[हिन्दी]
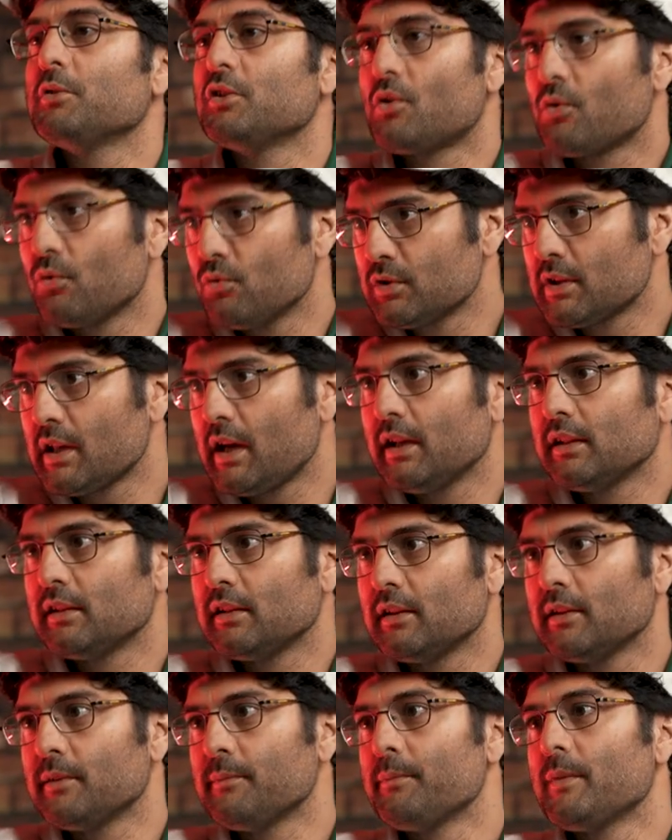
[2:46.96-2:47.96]
पर ड्रोन्स आए
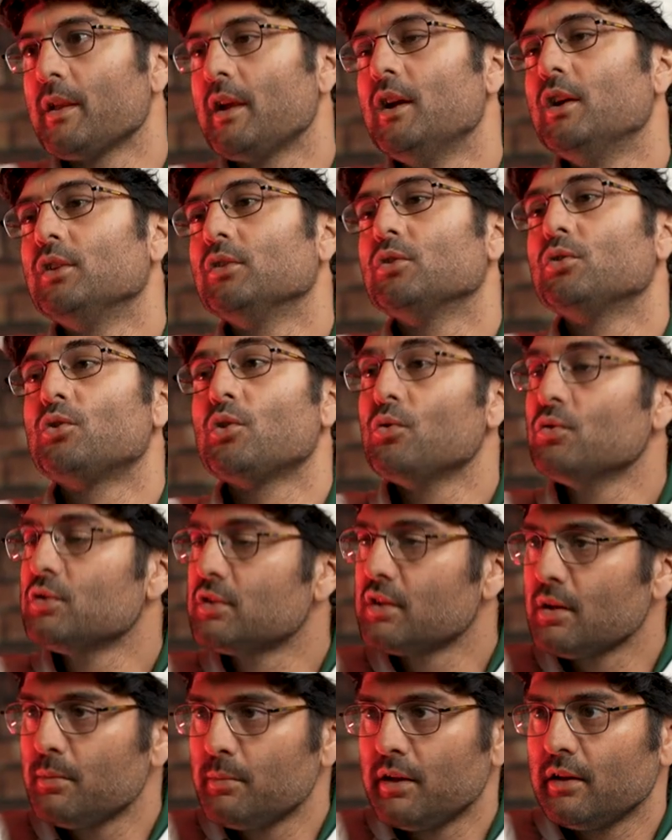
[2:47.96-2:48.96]
थे तो ड्रोन
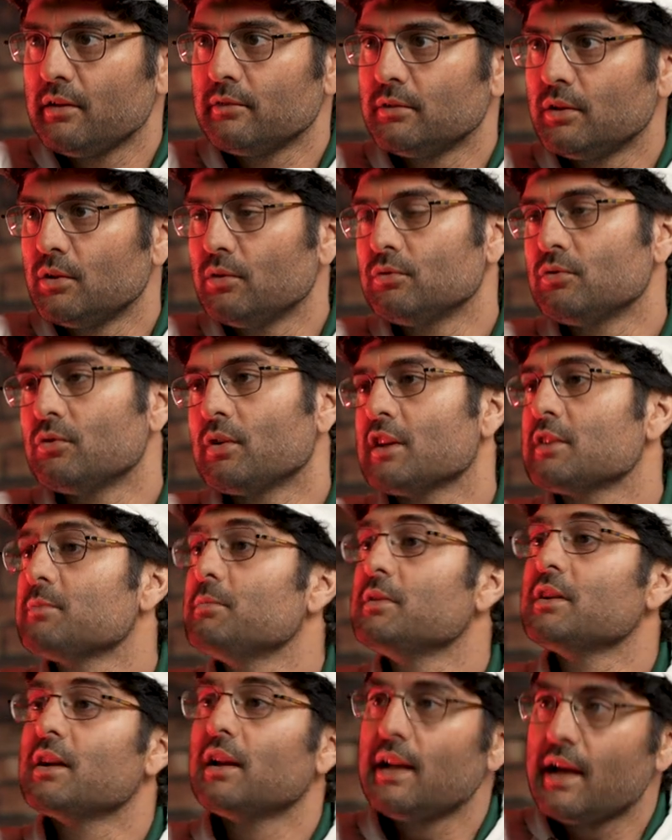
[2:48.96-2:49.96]
से मैं यू नो जो
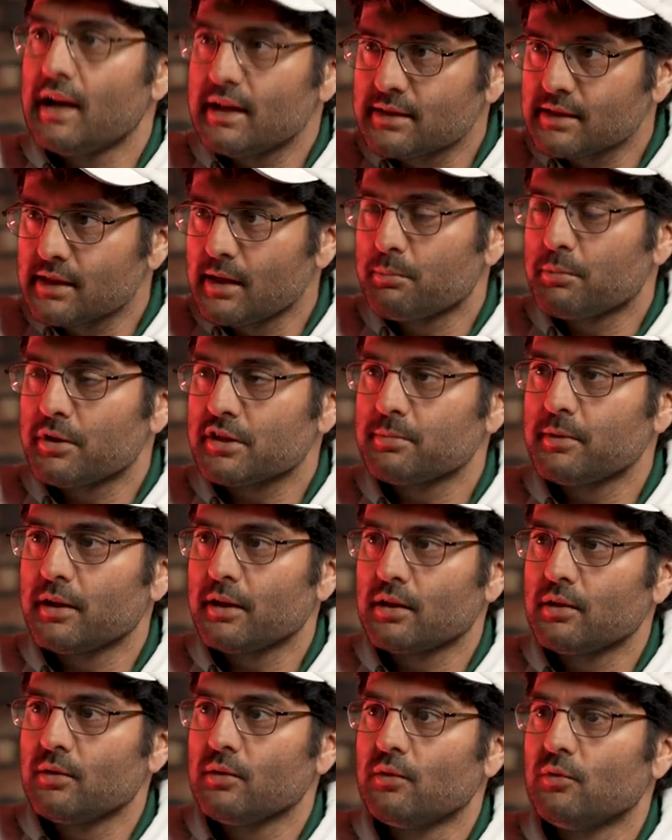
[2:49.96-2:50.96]
कश्मीर का लैंडस्केप
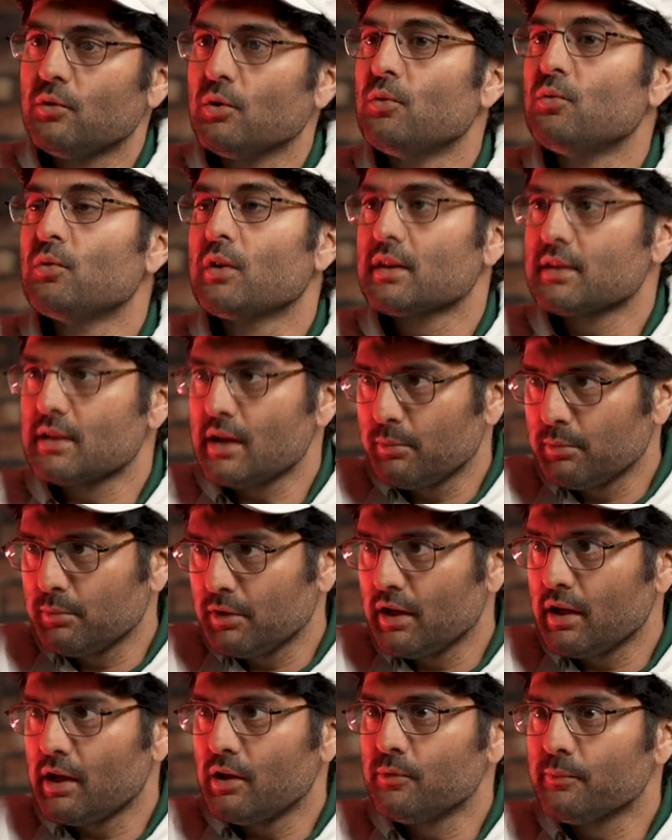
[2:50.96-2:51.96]
परस्पेक्टिव है वो लोगों के
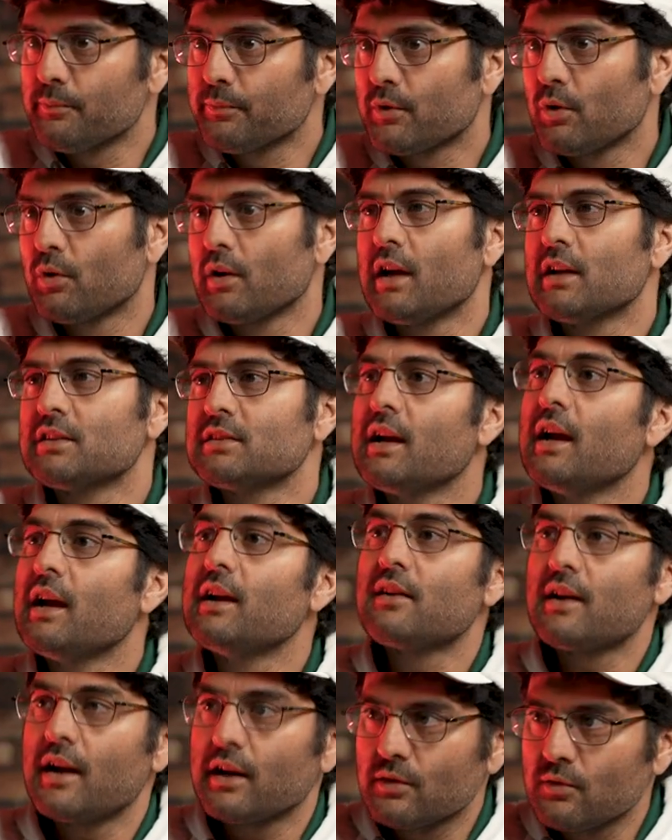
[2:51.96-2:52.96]
सामने लाऊँ थोड़ा अच्छा
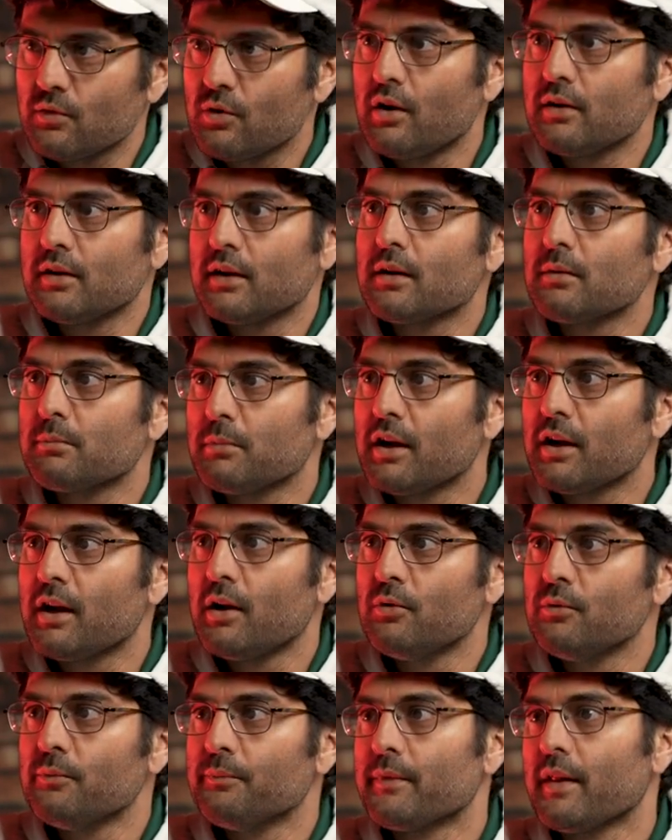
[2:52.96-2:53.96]
अट्रैक्टिव कॉन्टेंट
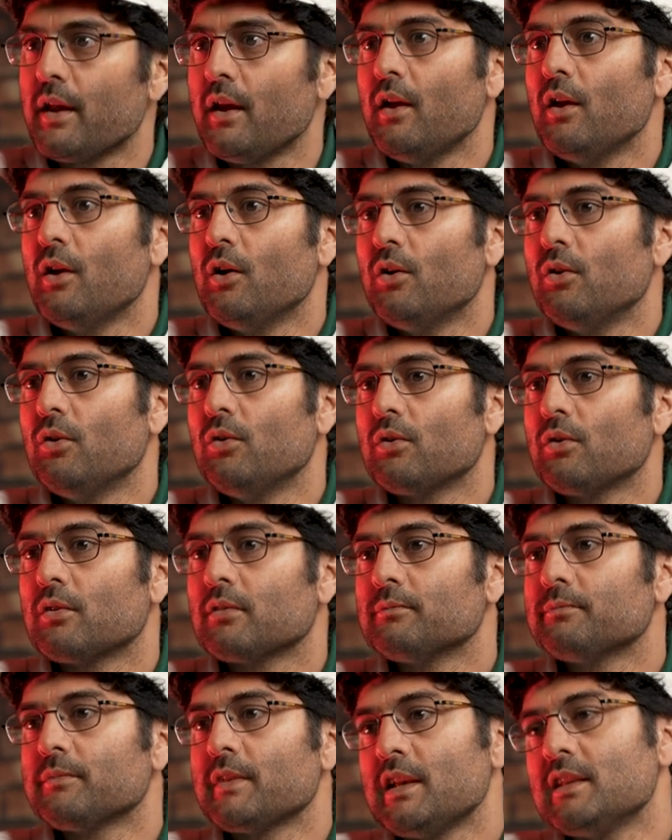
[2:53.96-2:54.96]
बनाऊँ
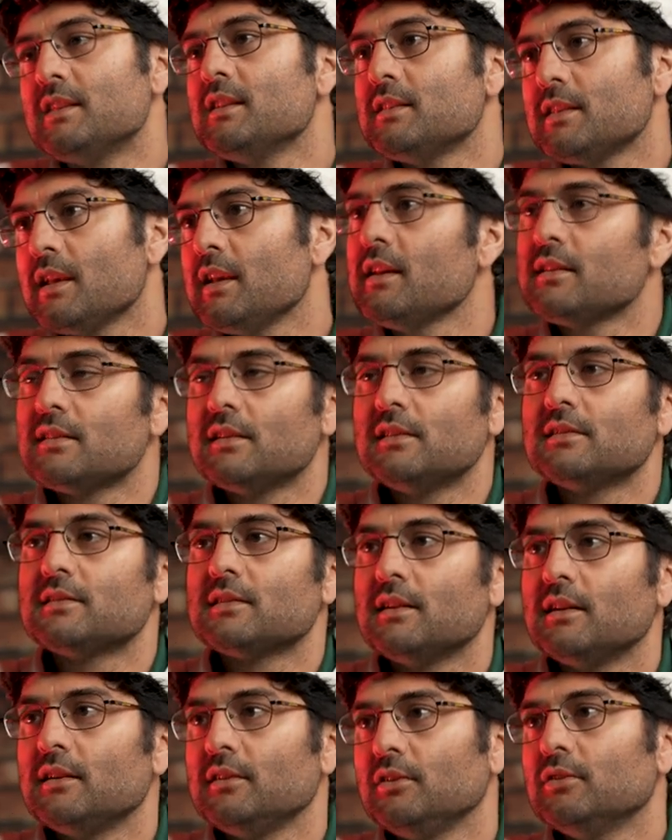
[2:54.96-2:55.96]
और इसी से ये
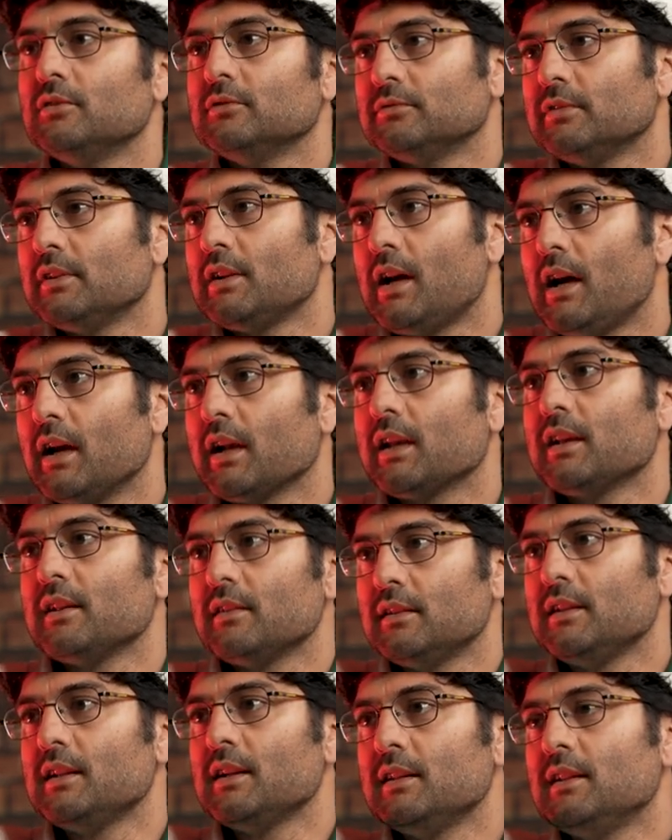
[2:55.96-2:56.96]
सिलसिला यू नो फिर आगे
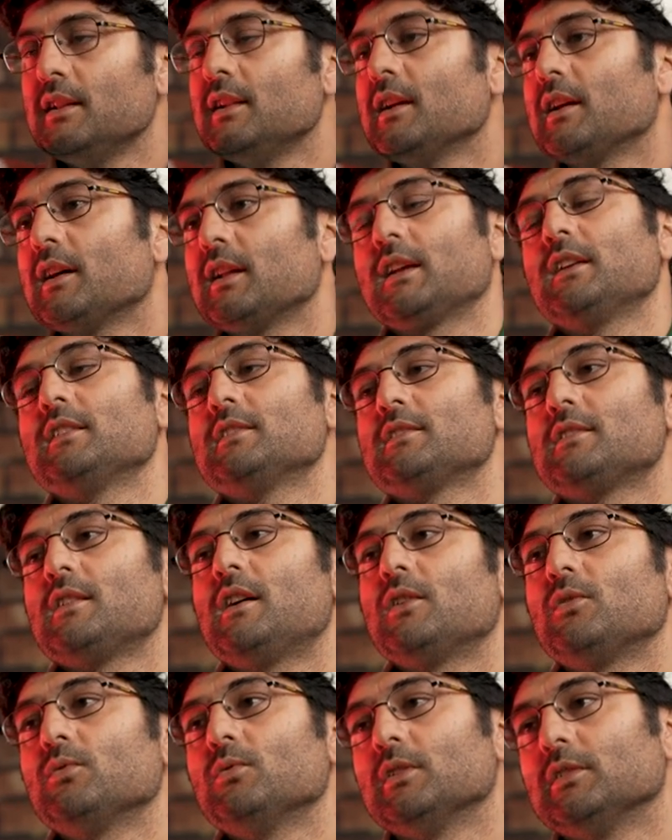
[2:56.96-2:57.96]
धीरे धीरे करके
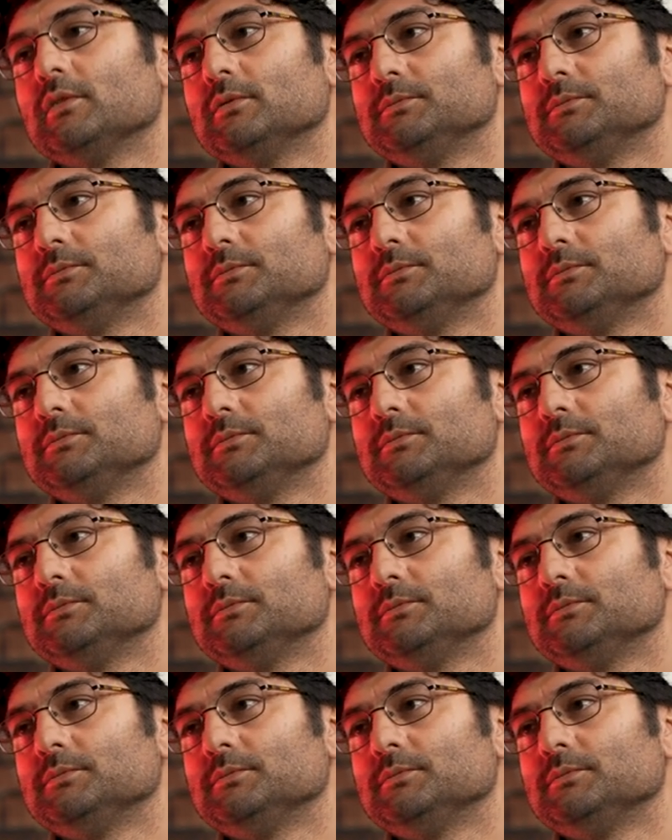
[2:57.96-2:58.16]
स्टार्ट हुआ